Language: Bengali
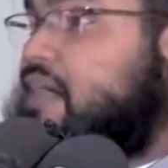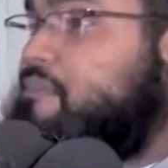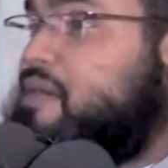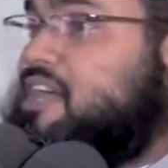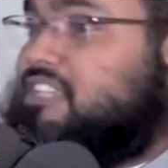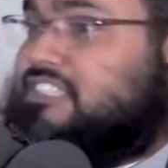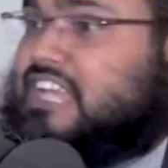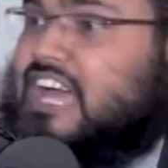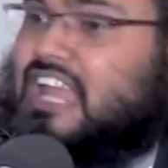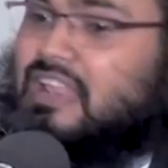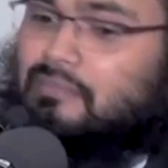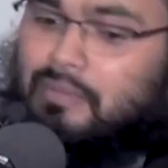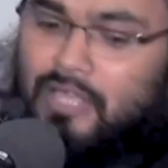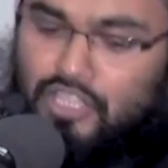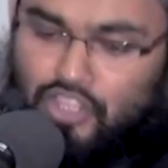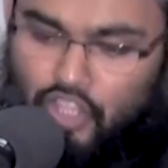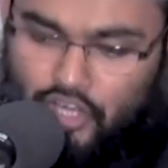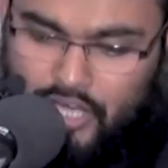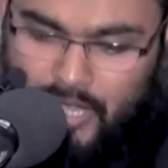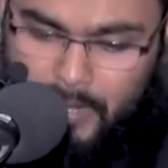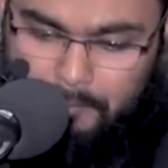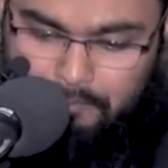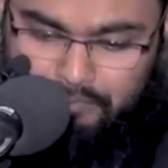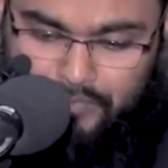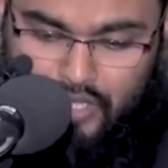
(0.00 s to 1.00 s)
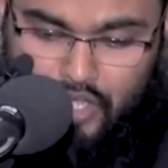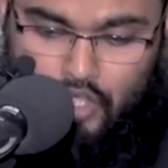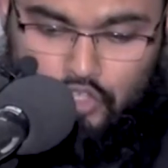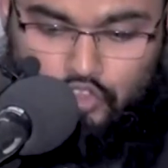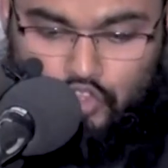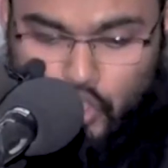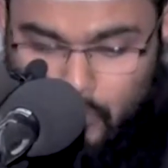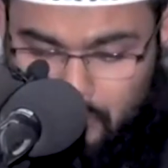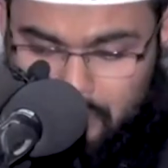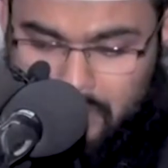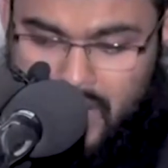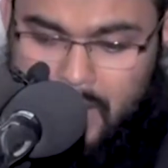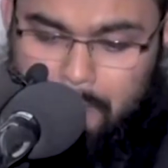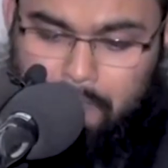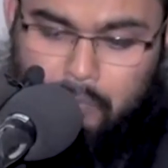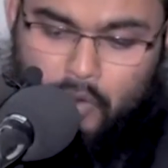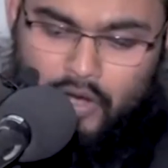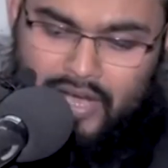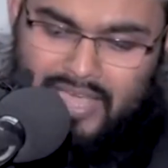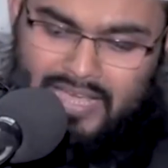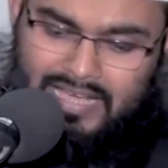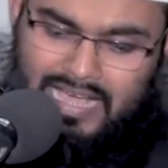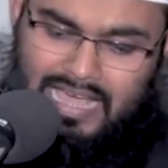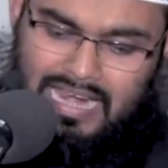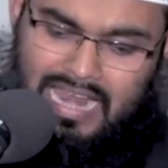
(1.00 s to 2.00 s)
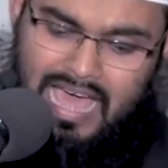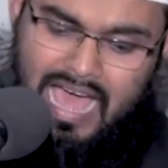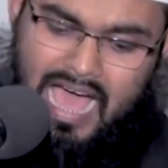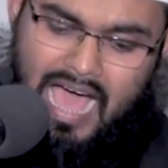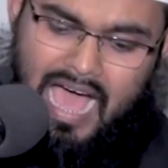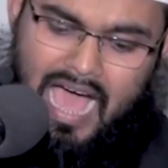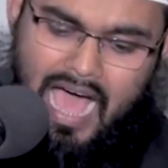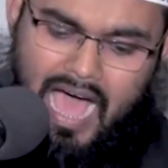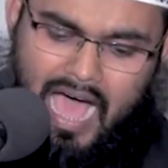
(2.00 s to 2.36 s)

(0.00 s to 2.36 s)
তামাশার ভিতরে তোমরা পড়ে গেলা